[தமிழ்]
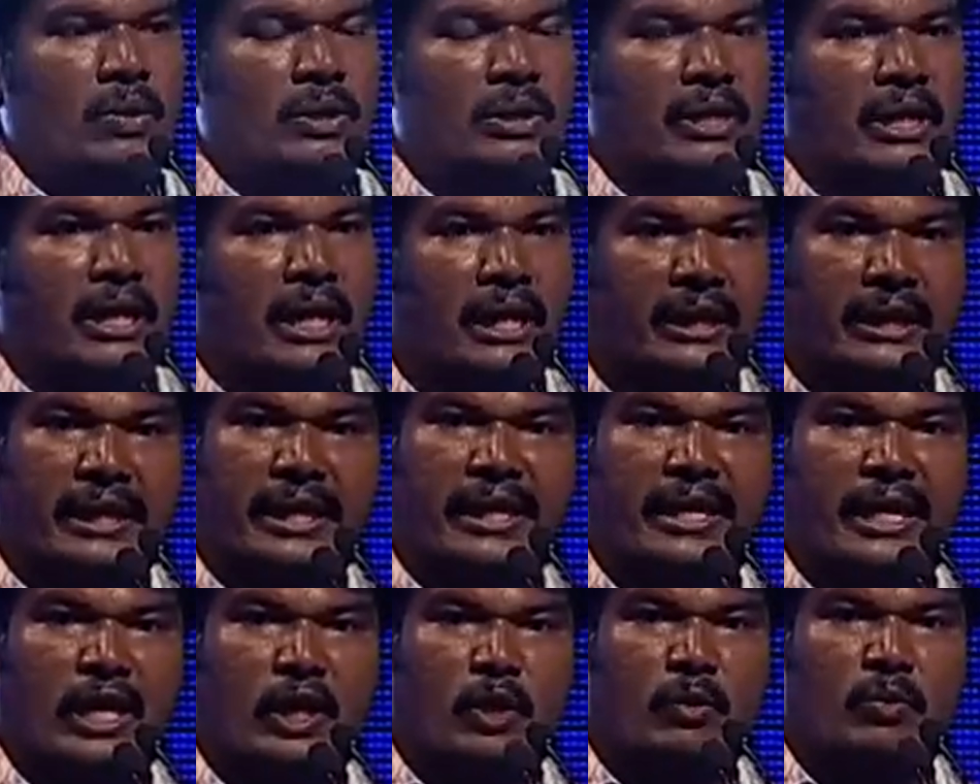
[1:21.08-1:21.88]
அந்த
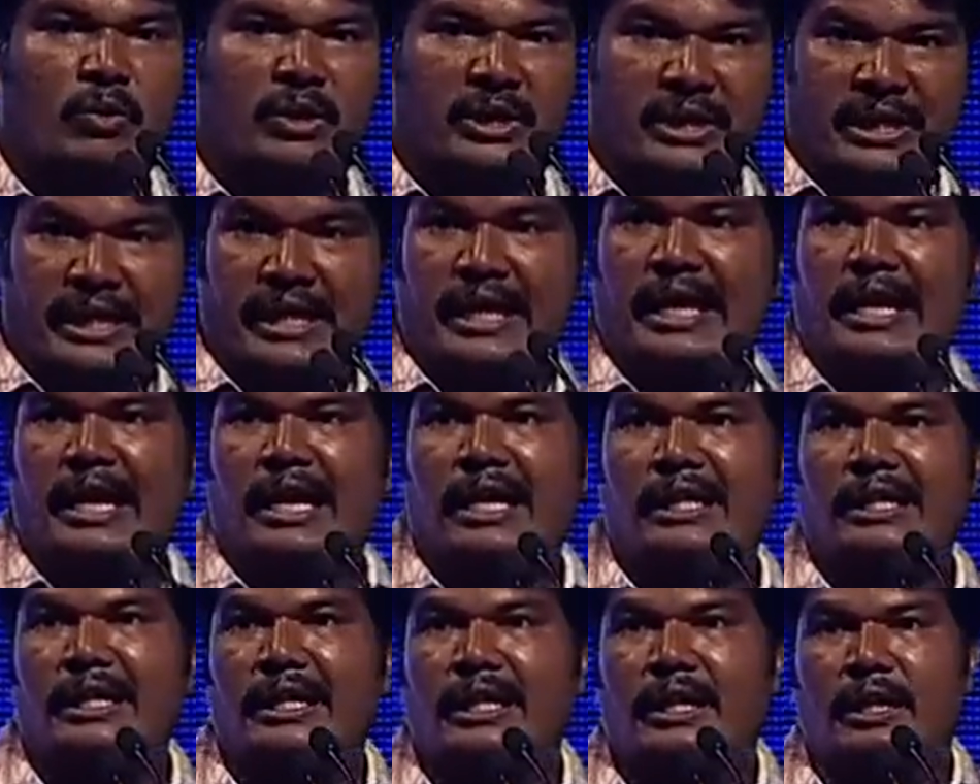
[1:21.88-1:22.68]
கதையை கேட்கும்போது இது என்ன
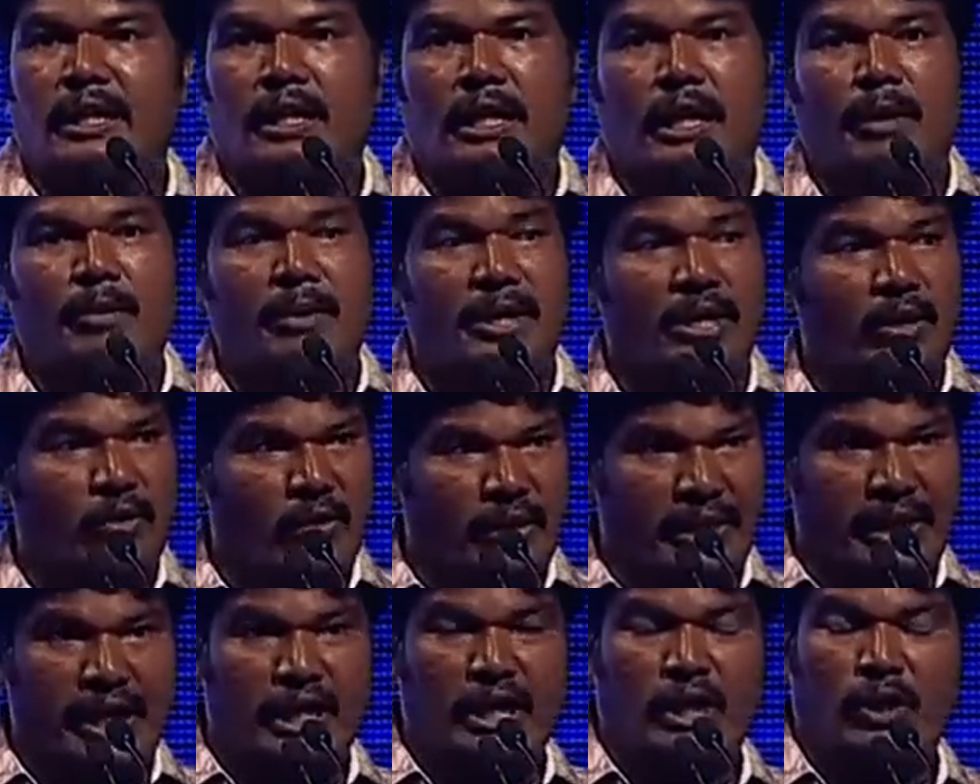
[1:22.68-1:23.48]
கதை அப்படின்னு
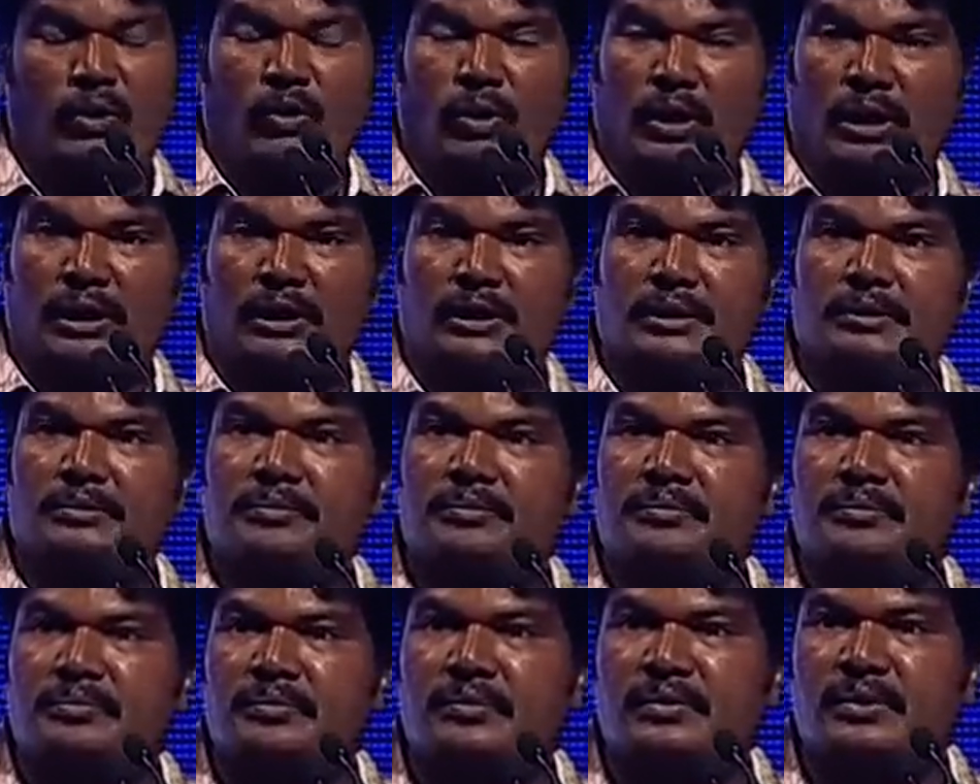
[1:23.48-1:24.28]
அவர் கேட்டக்கூடாது
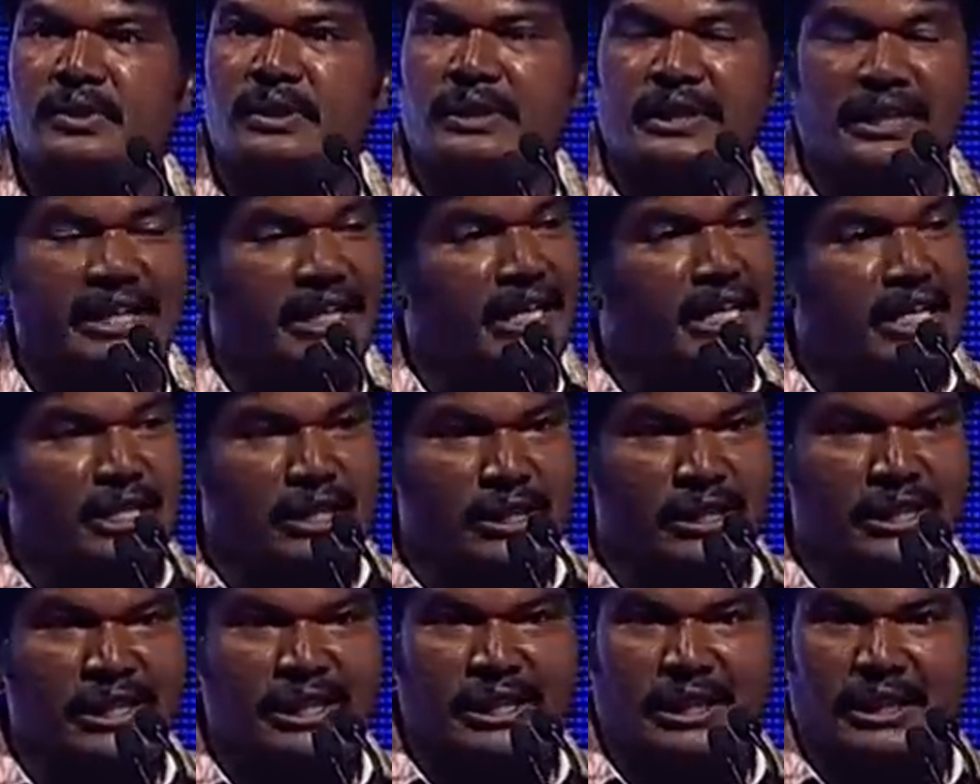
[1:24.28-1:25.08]
இது என்ன
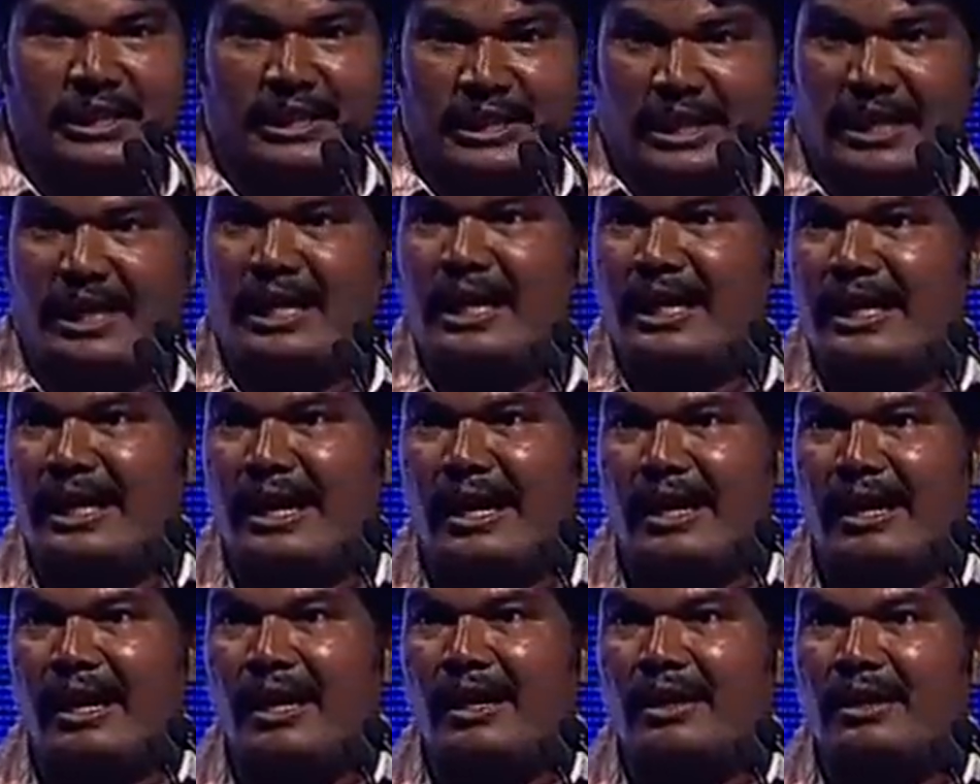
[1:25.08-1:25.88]
சீன் இது என்ன
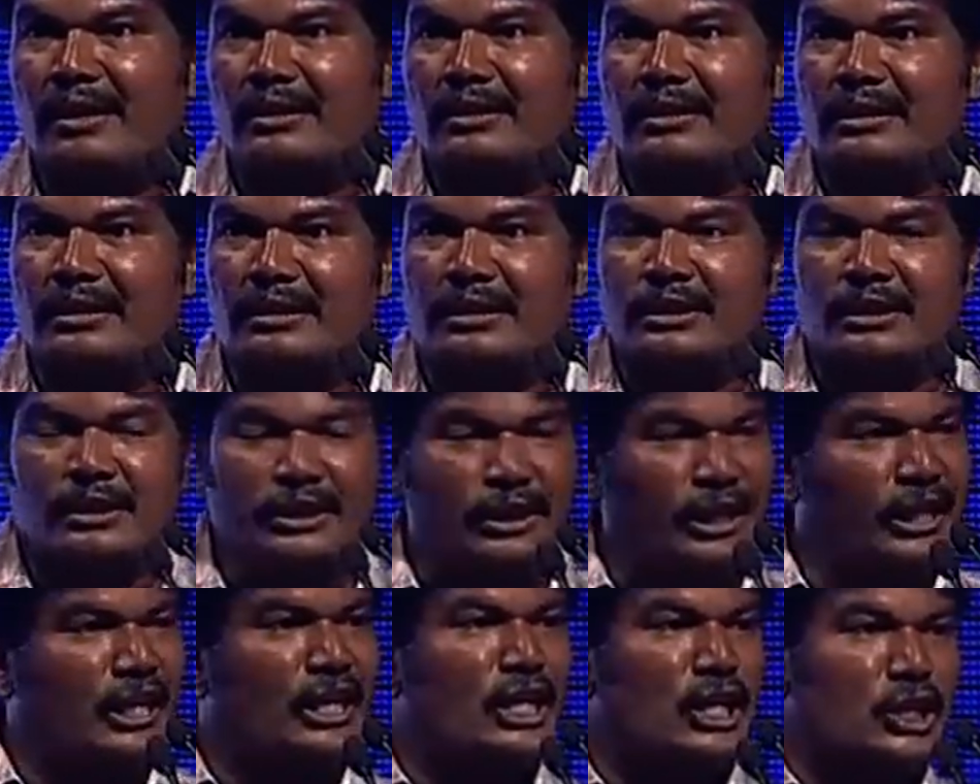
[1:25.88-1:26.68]
டைலாக் இது
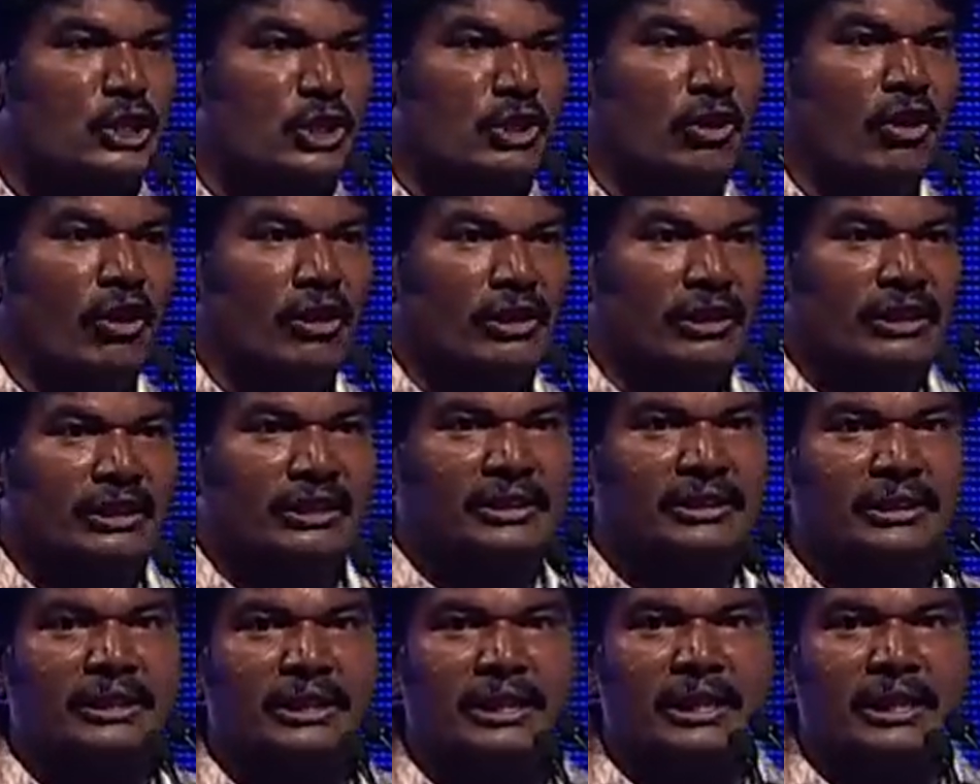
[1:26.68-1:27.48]
இது என்ன ஷாட்டு